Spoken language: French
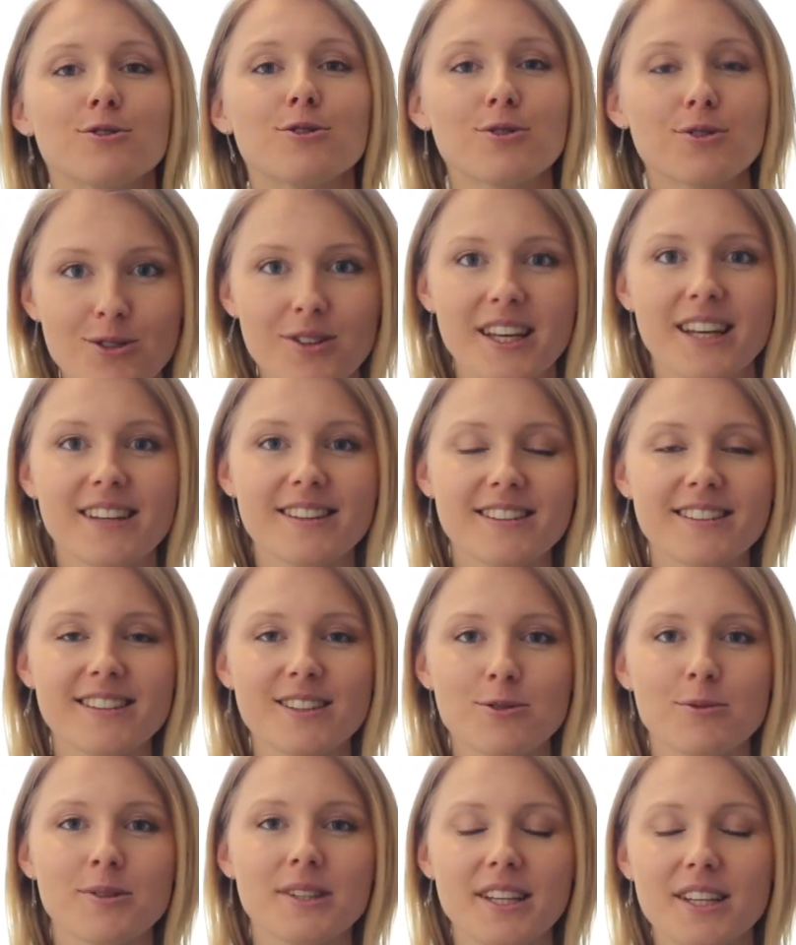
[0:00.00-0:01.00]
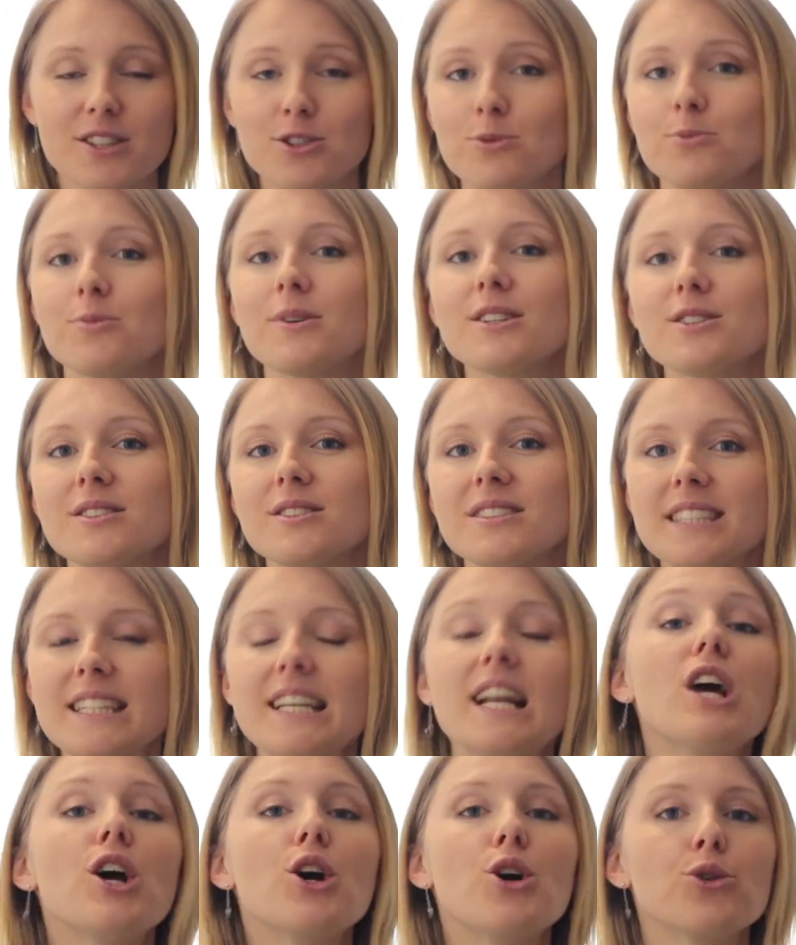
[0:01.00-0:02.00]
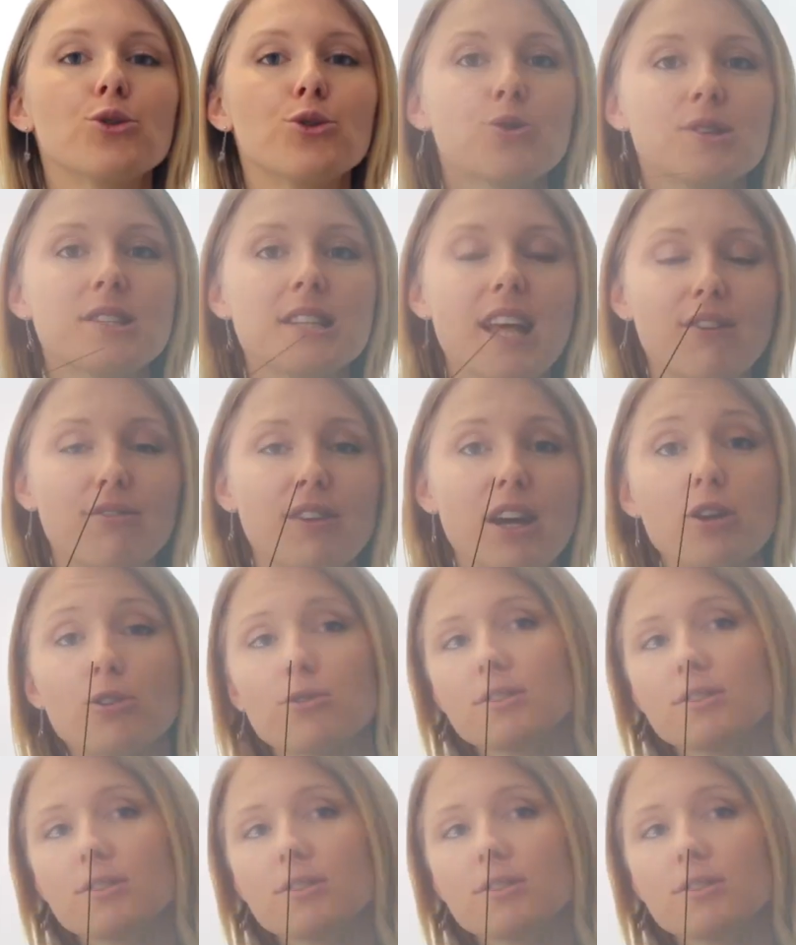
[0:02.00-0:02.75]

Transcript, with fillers: Donc Sonia, dans les commentaires, tu parles d'un style gustavien.